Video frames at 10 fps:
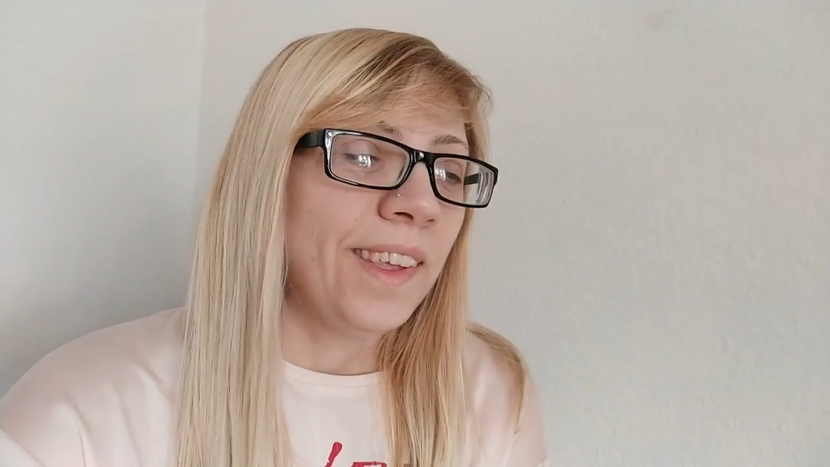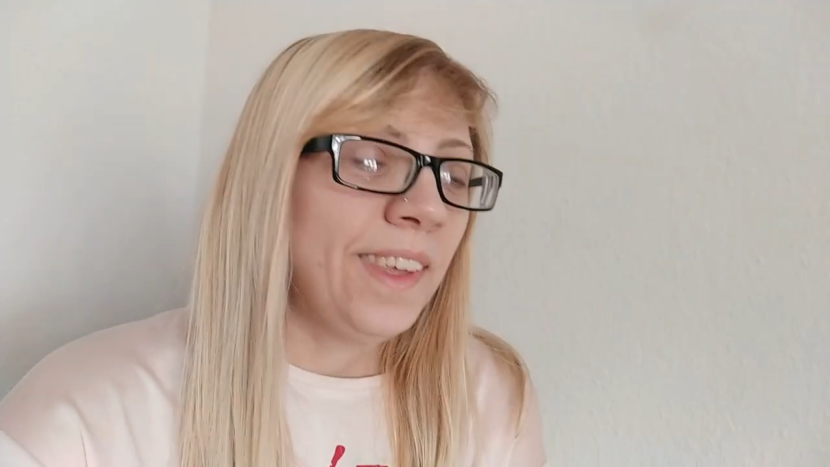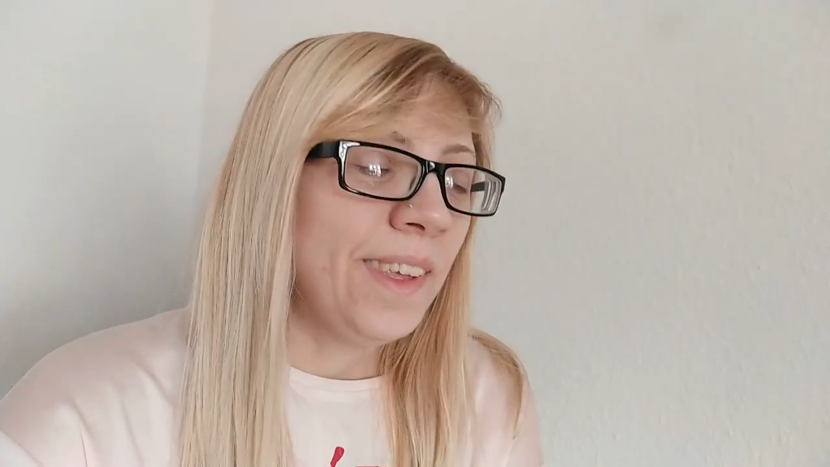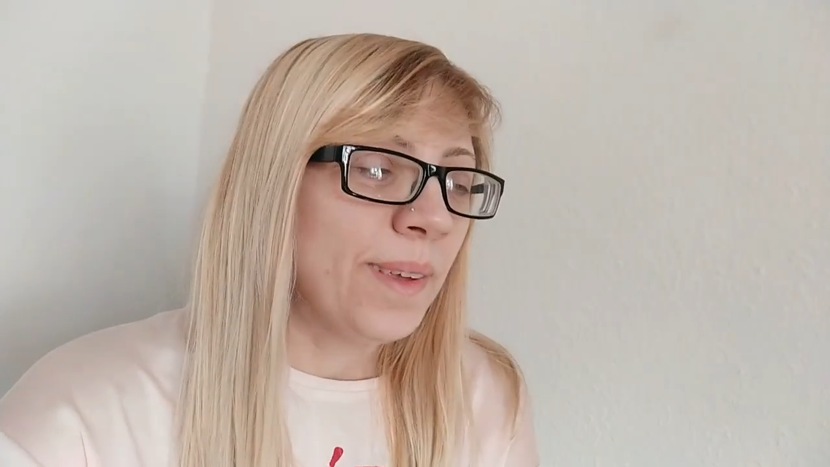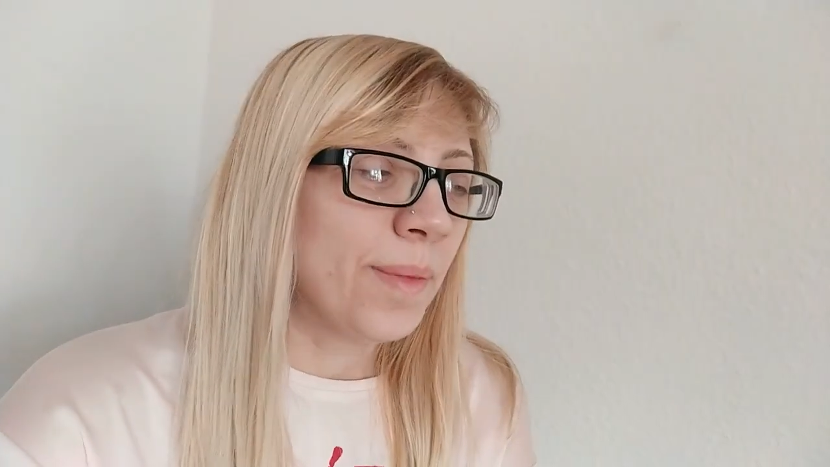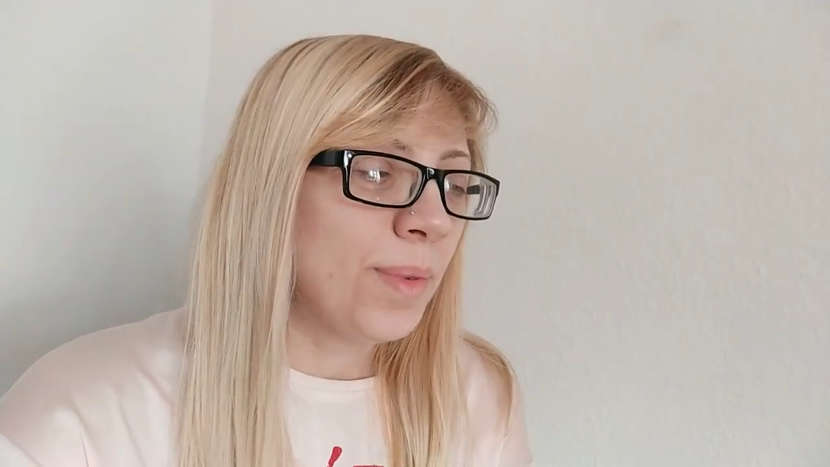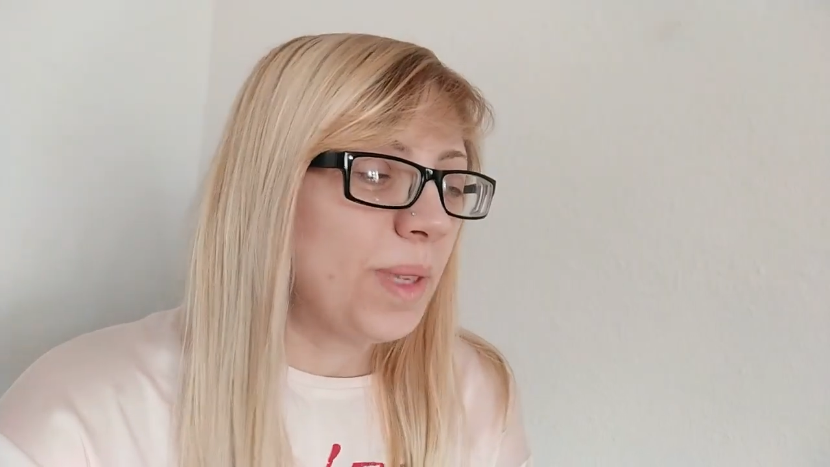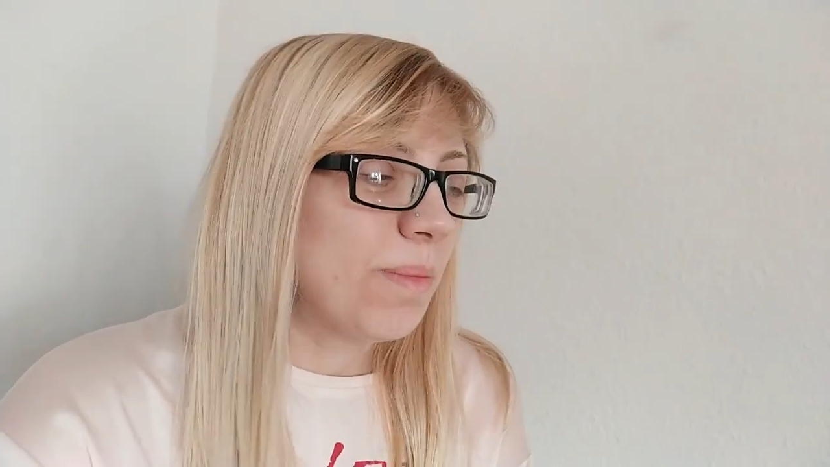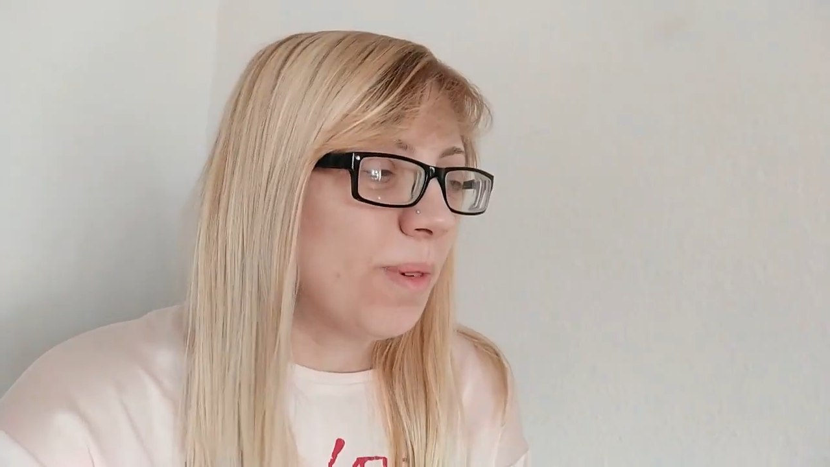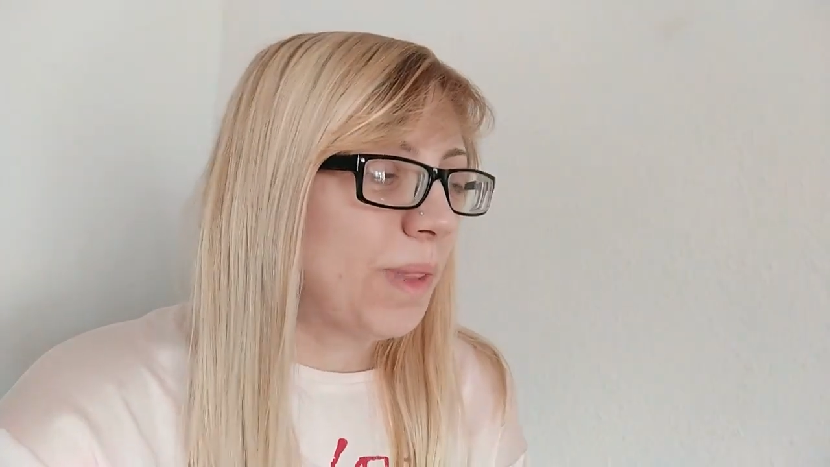и
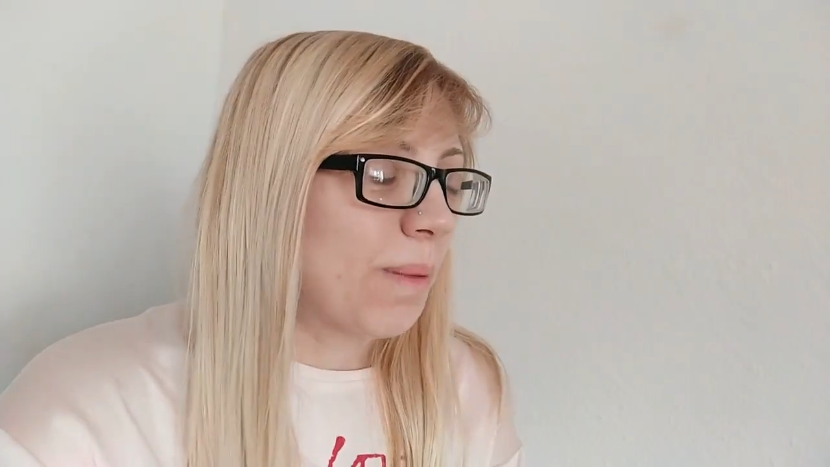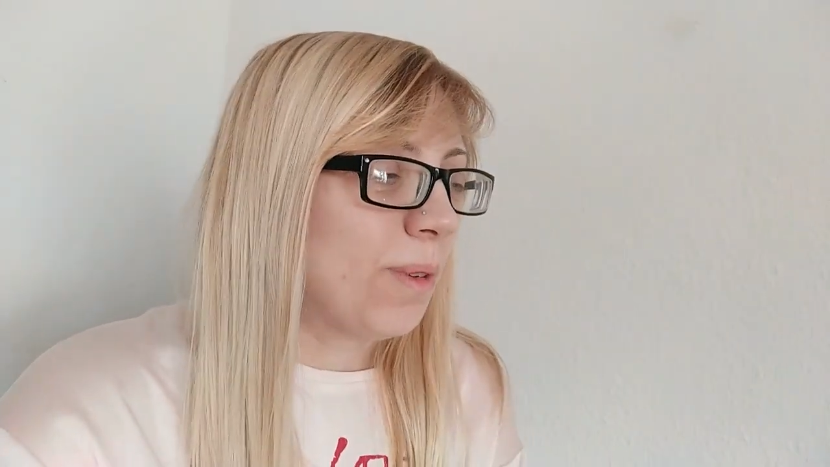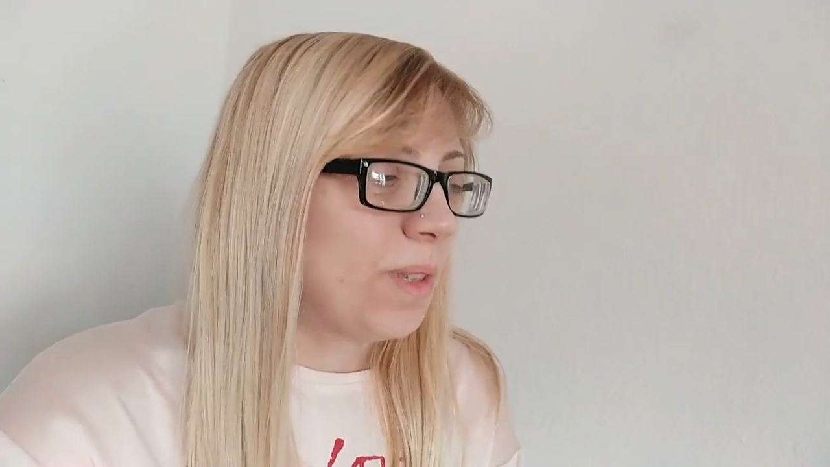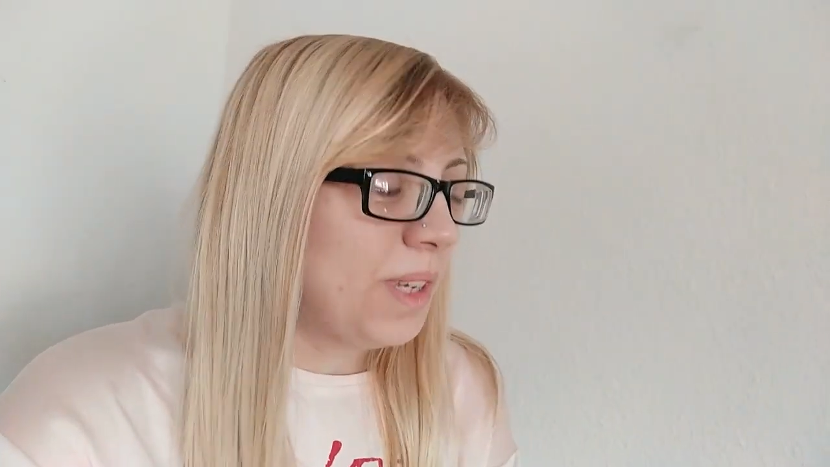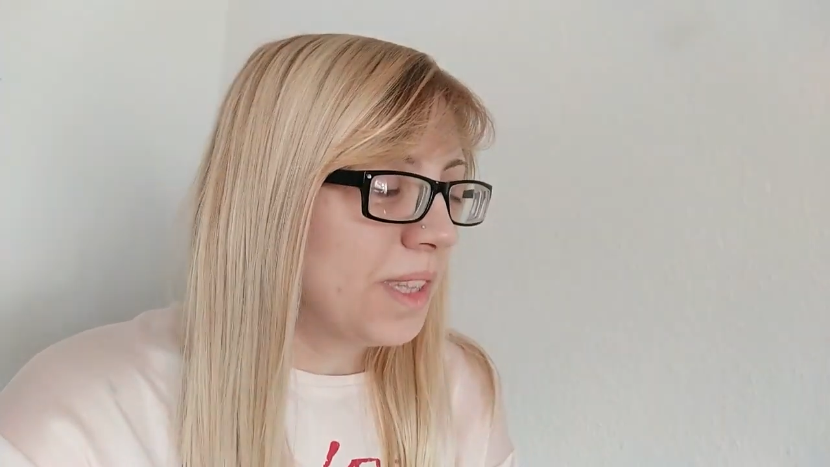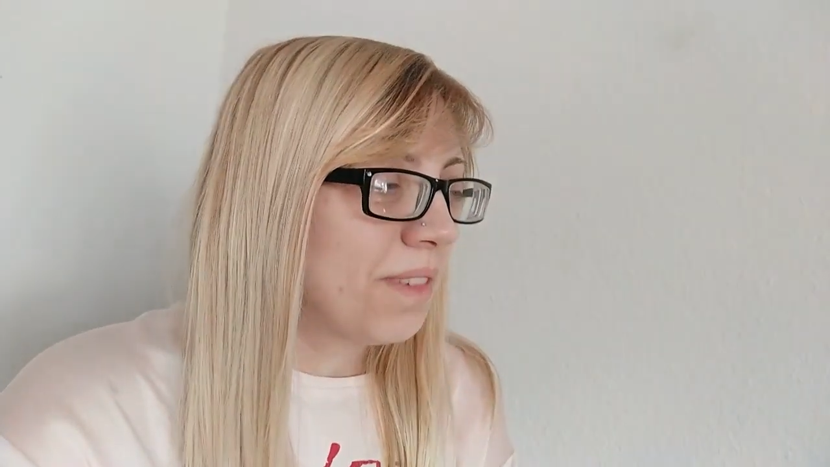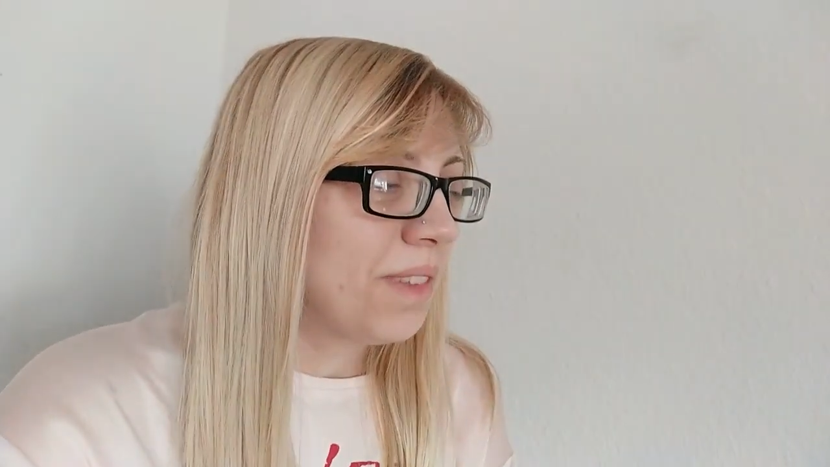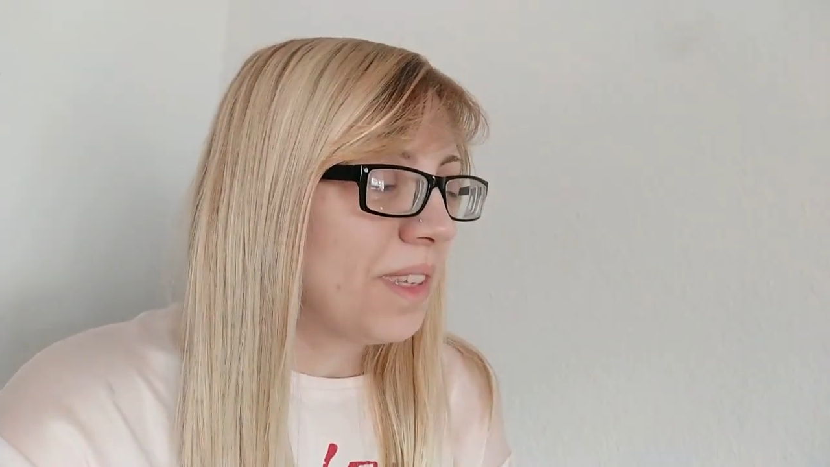будем там учиться в